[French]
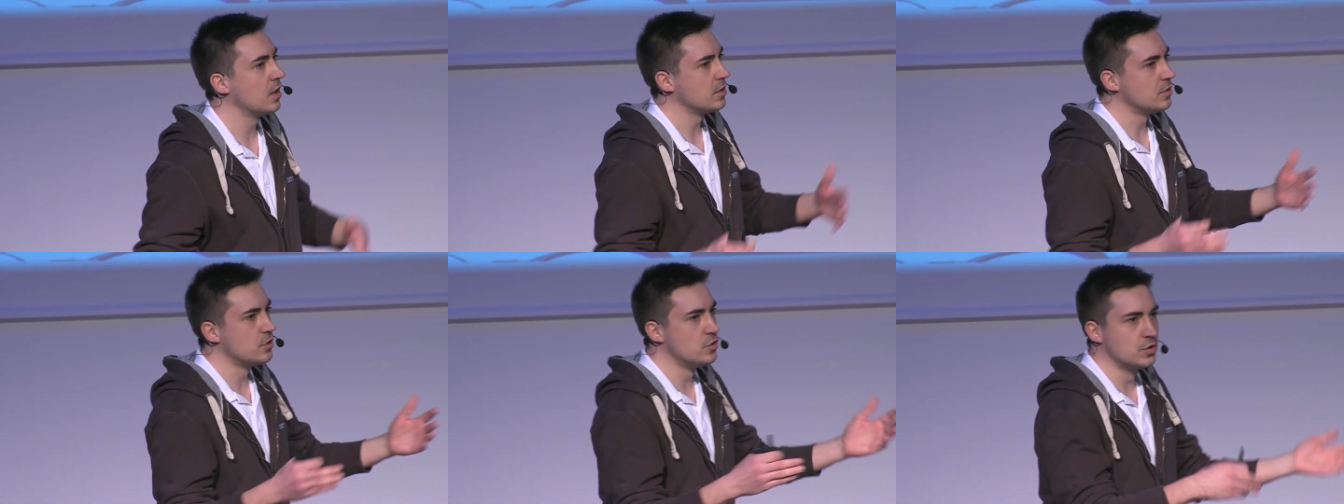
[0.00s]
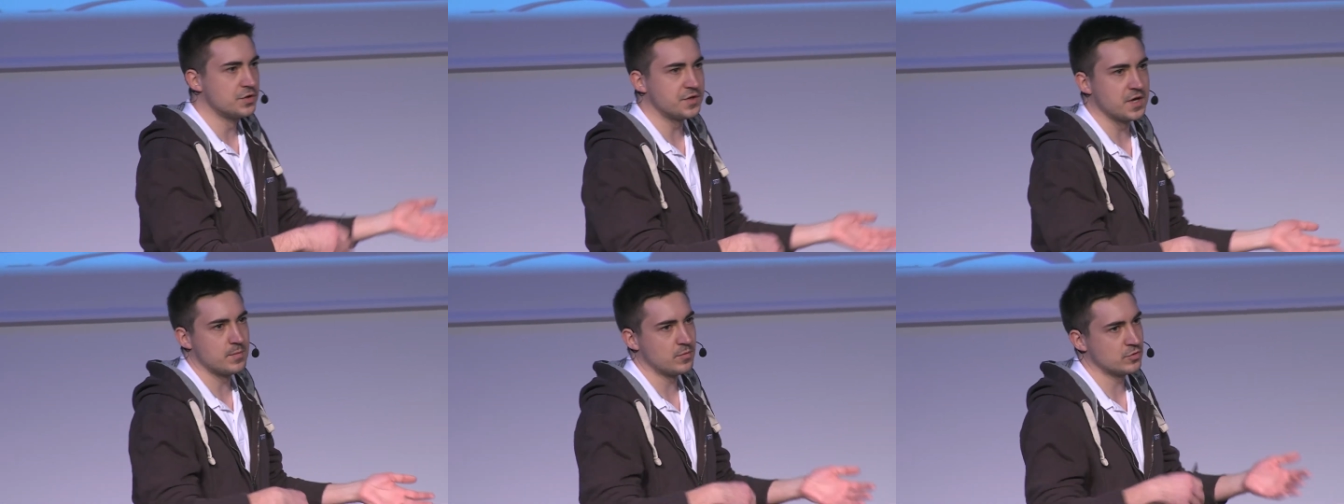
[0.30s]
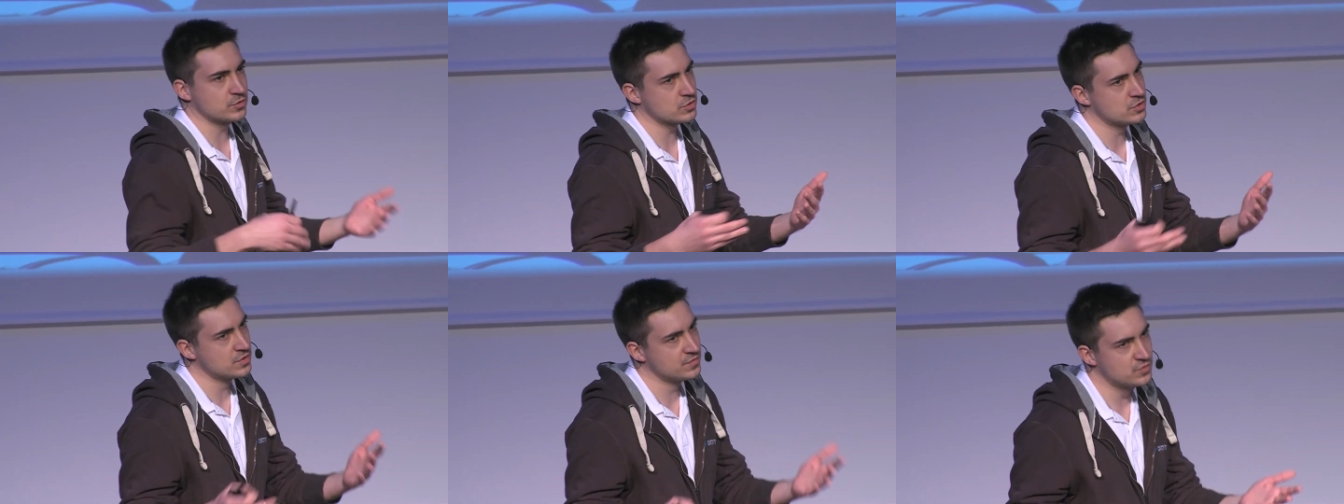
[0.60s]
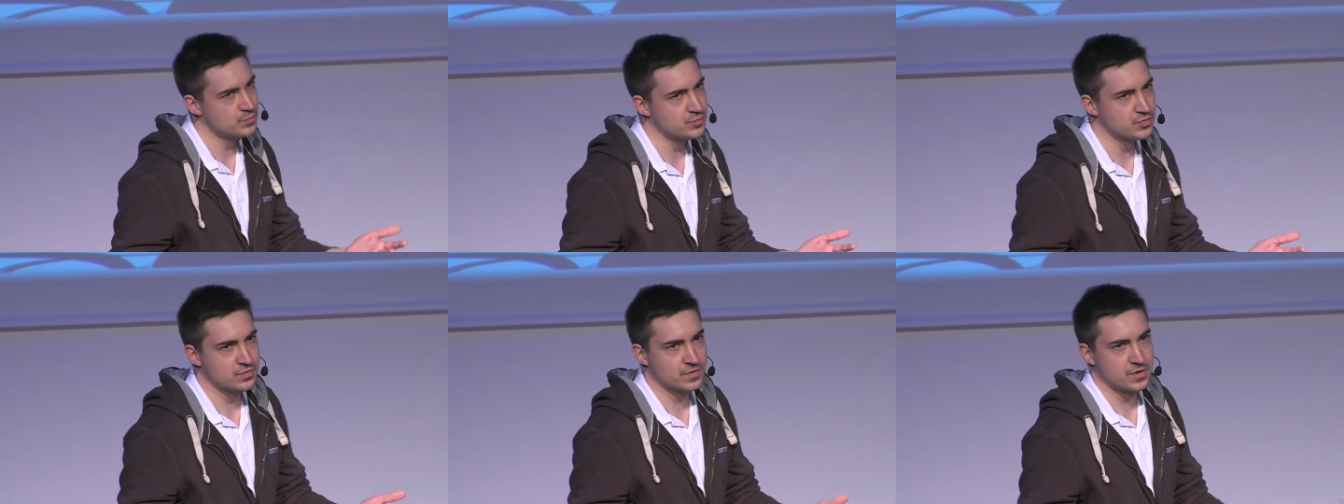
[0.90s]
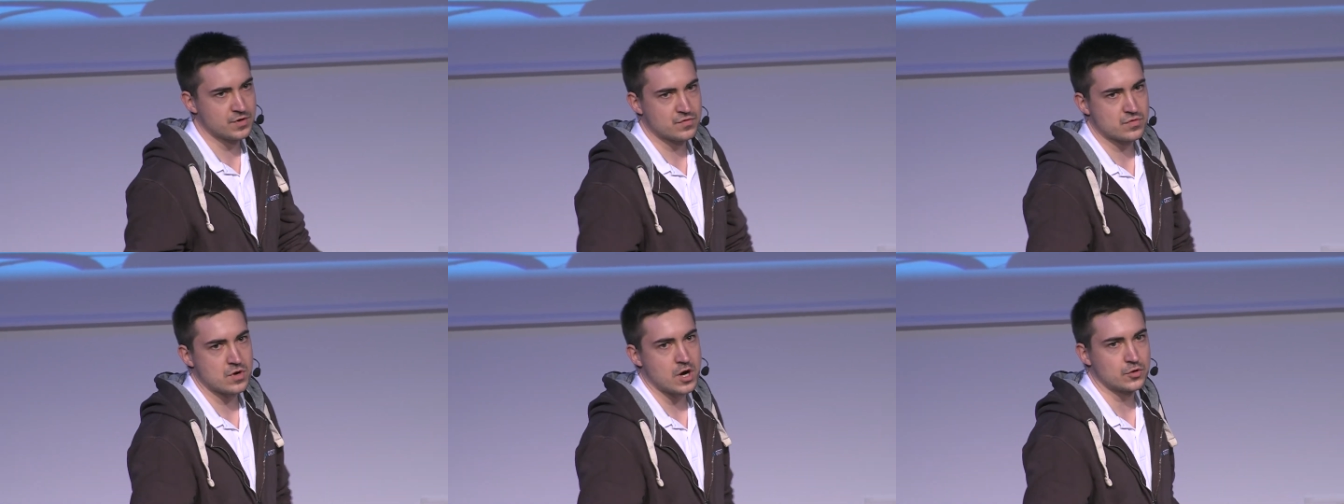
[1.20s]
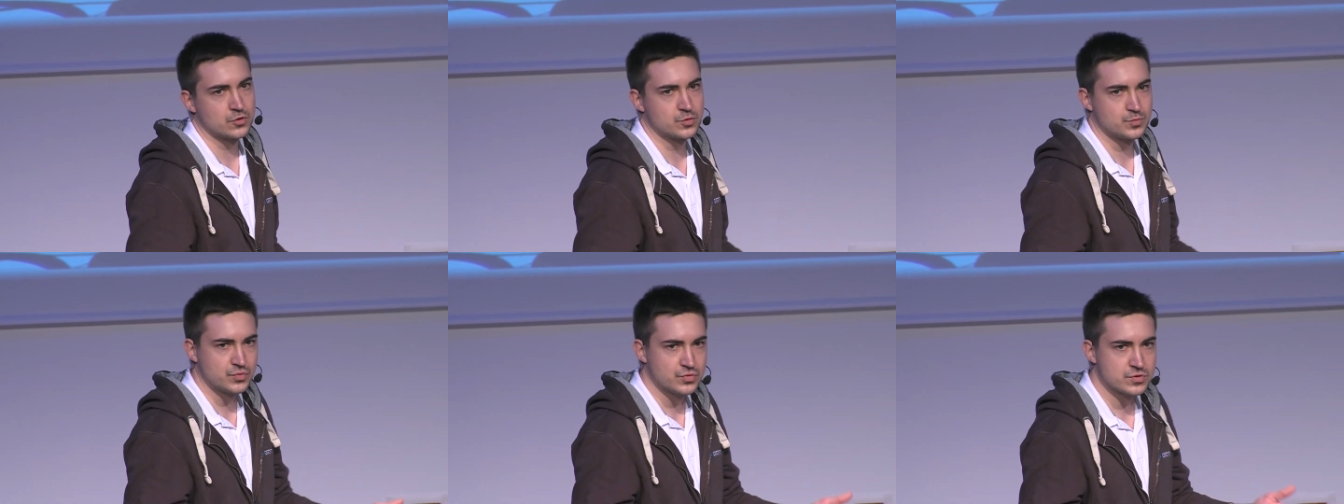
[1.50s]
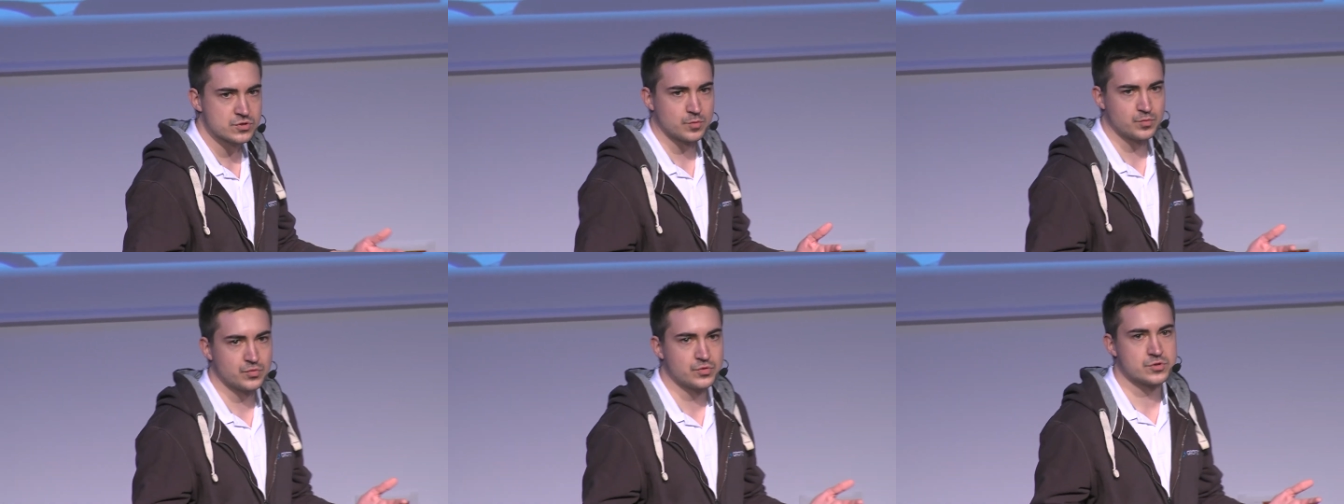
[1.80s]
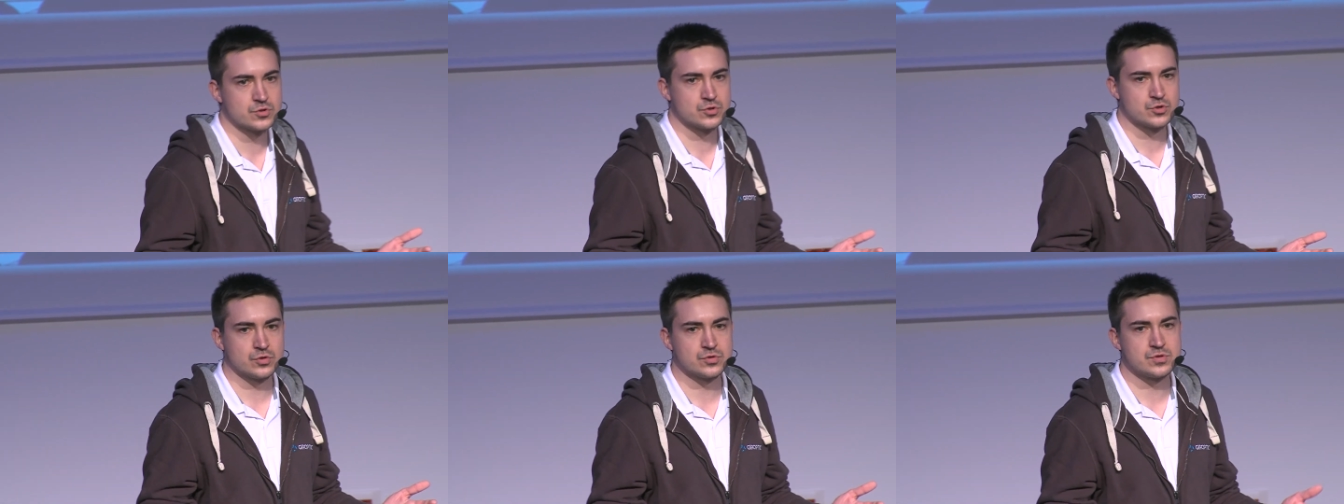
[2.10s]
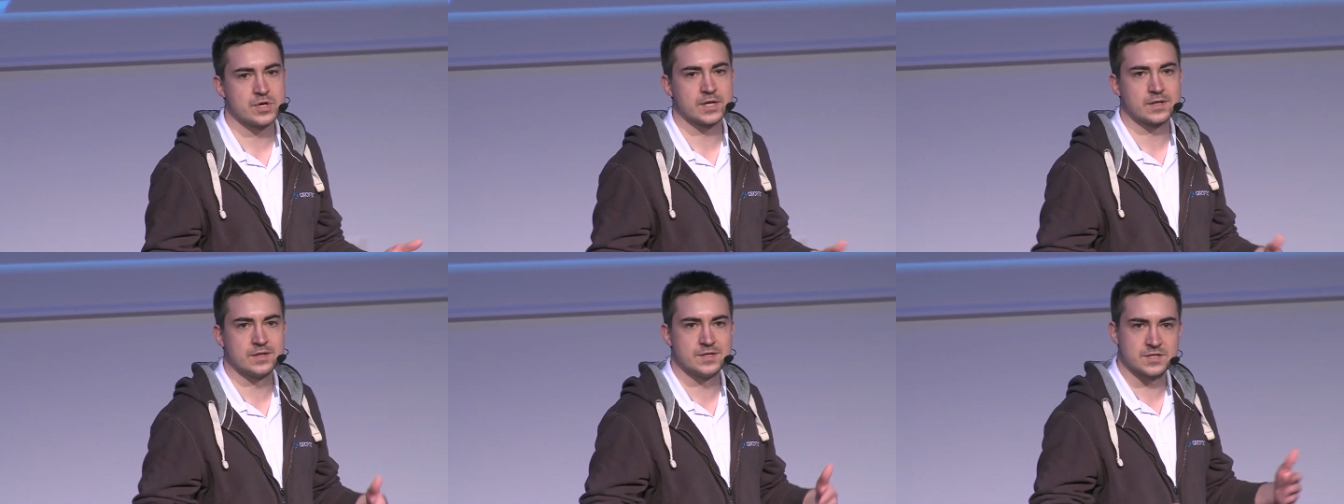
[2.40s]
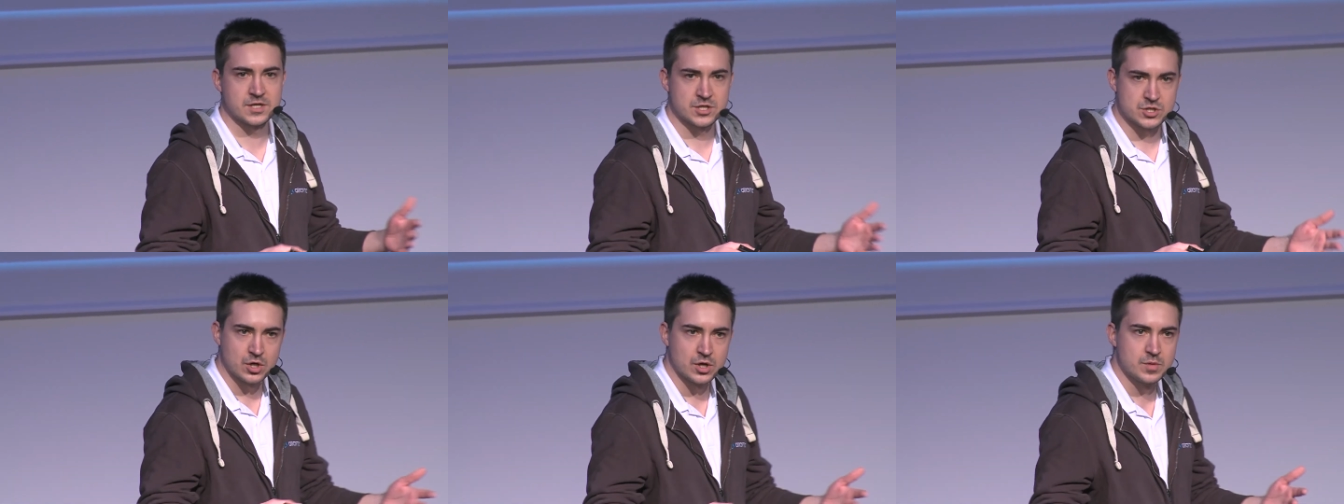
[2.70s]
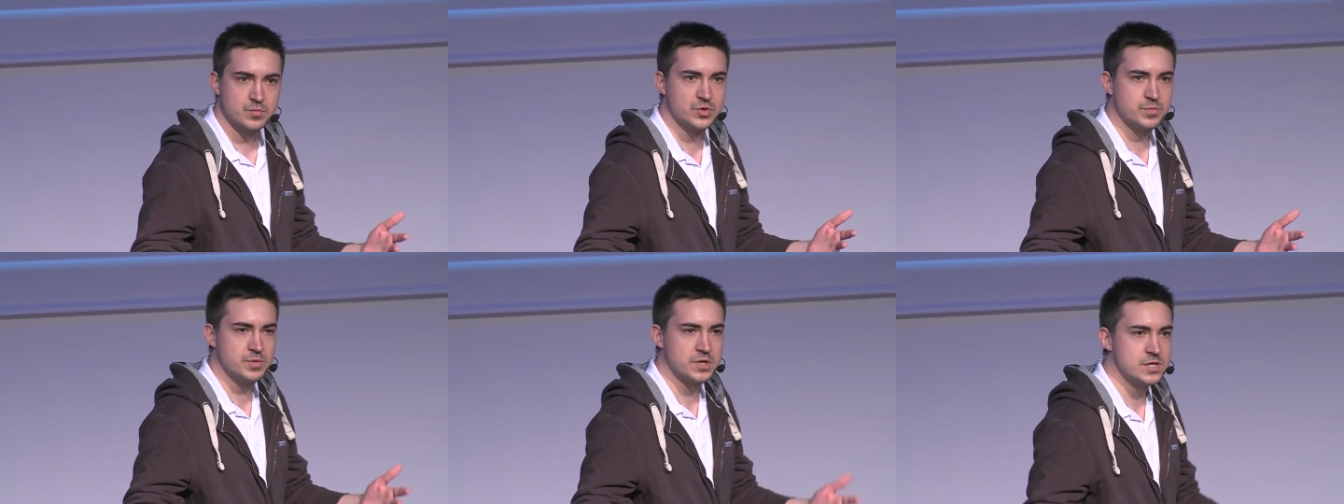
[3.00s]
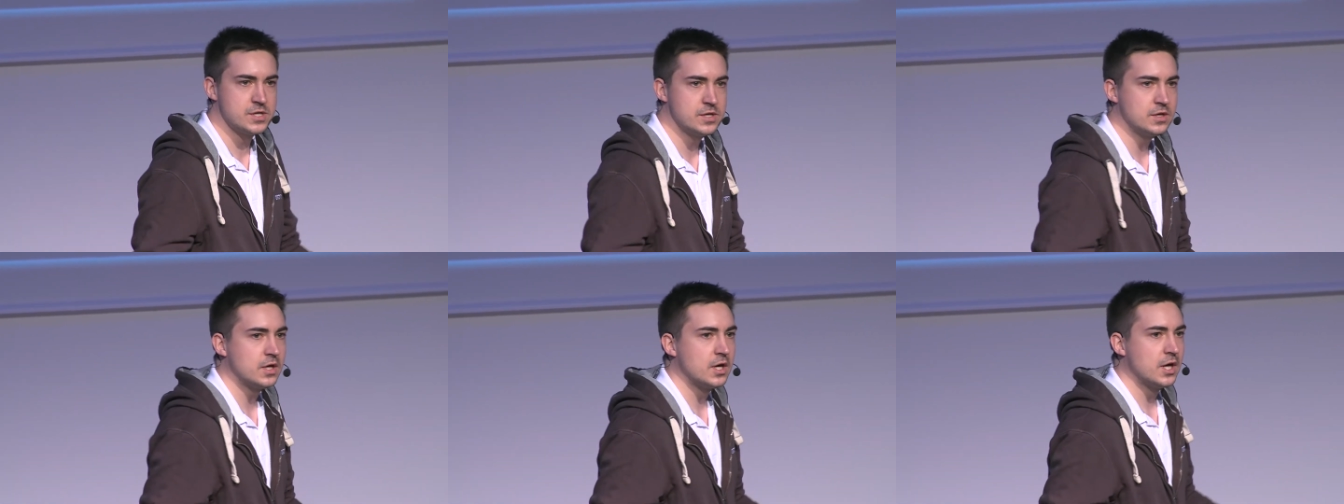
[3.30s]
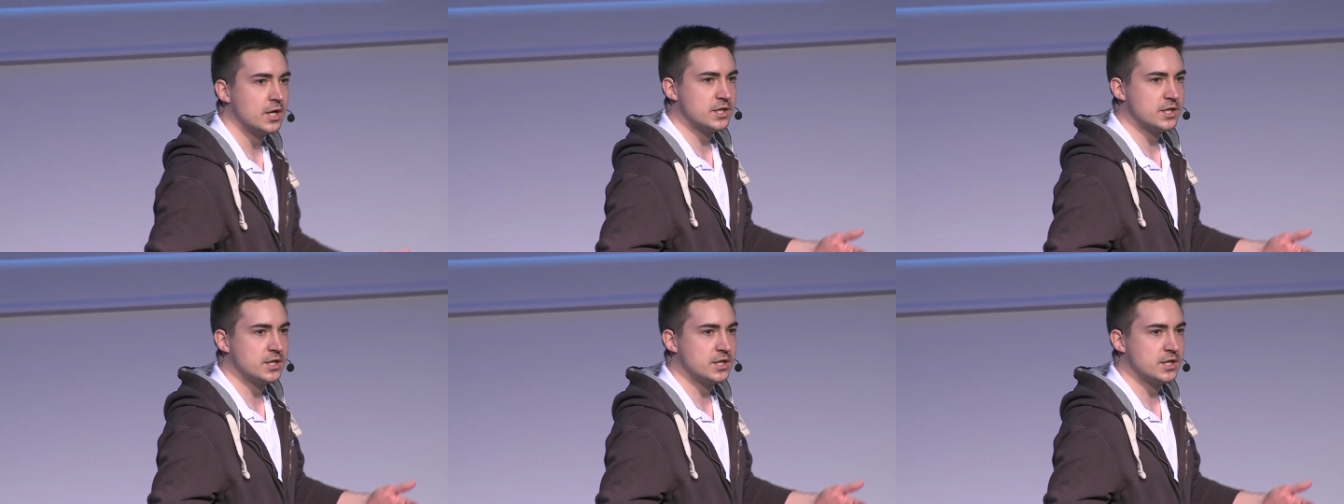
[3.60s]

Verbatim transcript: Notamment ce que vous pouvez voir de plus en plus aujourd'hui avec les agents immobiliers